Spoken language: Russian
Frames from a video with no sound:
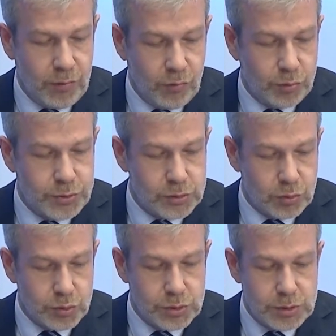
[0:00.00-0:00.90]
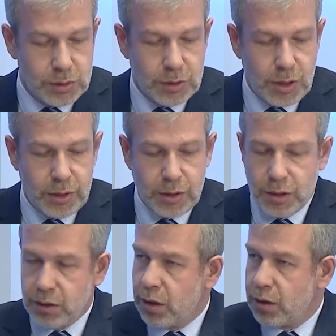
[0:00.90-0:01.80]
в общей сложности на
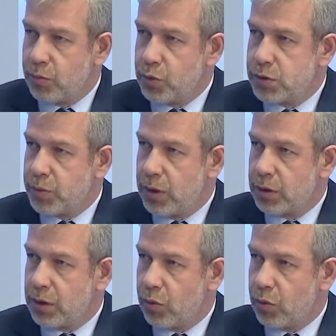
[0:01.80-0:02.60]
региональных и муниципальных